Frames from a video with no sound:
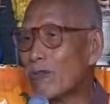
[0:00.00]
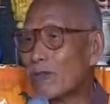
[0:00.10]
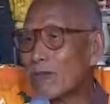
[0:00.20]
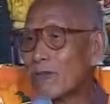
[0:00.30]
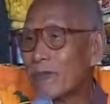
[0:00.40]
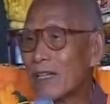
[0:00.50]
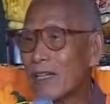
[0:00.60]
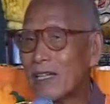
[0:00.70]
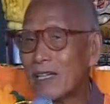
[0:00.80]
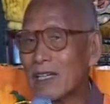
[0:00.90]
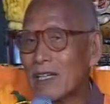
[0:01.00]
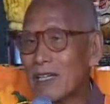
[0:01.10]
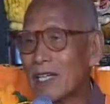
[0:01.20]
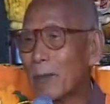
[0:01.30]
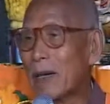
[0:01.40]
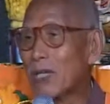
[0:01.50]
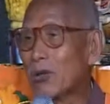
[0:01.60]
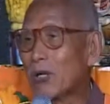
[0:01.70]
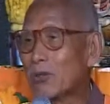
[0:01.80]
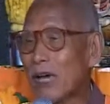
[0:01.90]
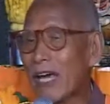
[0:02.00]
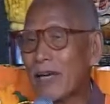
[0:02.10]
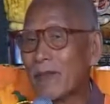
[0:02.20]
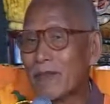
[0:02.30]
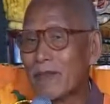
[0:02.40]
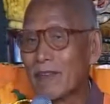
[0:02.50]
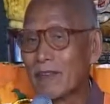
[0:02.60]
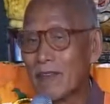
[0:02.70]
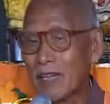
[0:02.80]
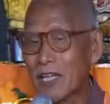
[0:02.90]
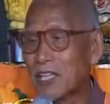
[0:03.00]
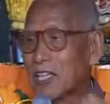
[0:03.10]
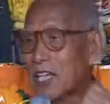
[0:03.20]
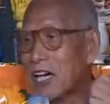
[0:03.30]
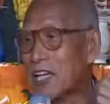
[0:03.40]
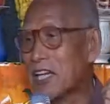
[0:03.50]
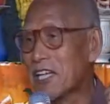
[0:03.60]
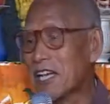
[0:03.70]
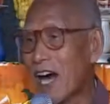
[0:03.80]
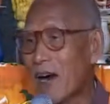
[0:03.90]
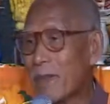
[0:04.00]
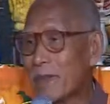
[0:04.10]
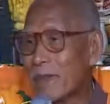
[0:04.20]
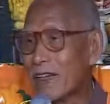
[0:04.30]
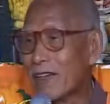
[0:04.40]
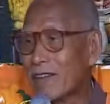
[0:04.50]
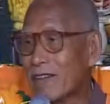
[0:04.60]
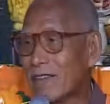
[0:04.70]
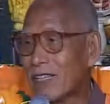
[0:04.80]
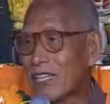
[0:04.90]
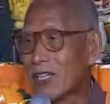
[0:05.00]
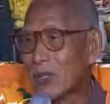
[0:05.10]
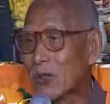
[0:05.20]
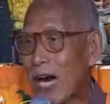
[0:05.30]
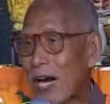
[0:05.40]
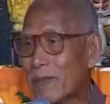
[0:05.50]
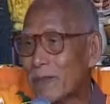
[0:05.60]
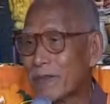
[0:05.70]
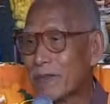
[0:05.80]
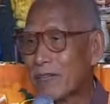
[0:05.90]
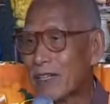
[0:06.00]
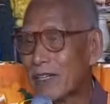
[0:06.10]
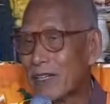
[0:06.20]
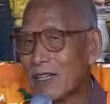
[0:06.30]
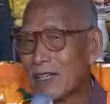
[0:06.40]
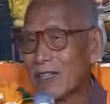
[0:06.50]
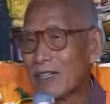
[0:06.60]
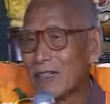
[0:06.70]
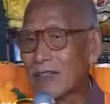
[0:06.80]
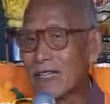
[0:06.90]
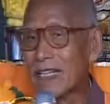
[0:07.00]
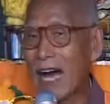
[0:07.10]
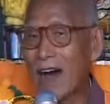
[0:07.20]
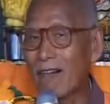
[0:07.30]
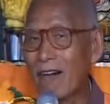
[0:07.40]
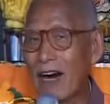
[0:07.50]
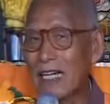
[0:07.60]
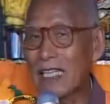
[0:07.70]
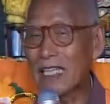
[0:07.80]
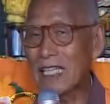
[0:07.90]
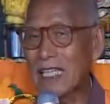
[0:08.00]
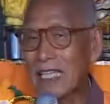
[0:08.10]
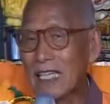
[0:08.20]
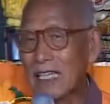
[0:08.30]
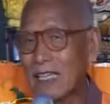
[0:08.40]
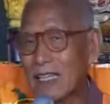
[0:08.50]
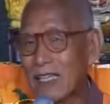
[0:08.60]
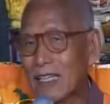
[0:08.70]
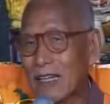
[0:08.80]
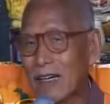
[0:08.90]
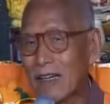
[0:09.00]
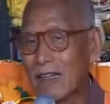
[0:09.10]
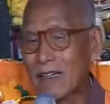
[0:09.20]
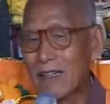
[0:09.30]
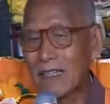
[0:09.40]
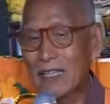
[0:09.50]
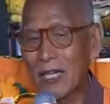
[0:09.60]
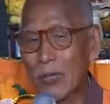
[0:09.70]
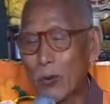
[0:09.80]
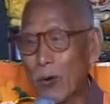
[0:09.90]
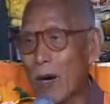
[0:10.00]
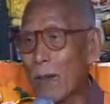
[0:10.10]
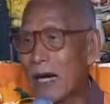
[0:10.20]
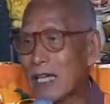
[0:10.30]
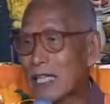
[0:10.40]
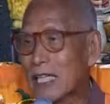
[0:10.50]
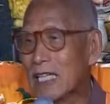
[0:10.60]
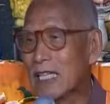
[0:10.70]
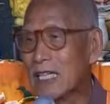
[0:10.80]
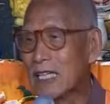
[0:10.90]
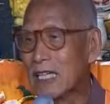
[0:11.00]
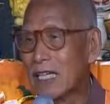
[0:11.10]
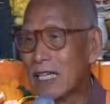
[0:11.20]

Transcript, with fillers: 功夫，一百多岁。他身体很坚强，我听说。从南华寺到了这个云猛寺，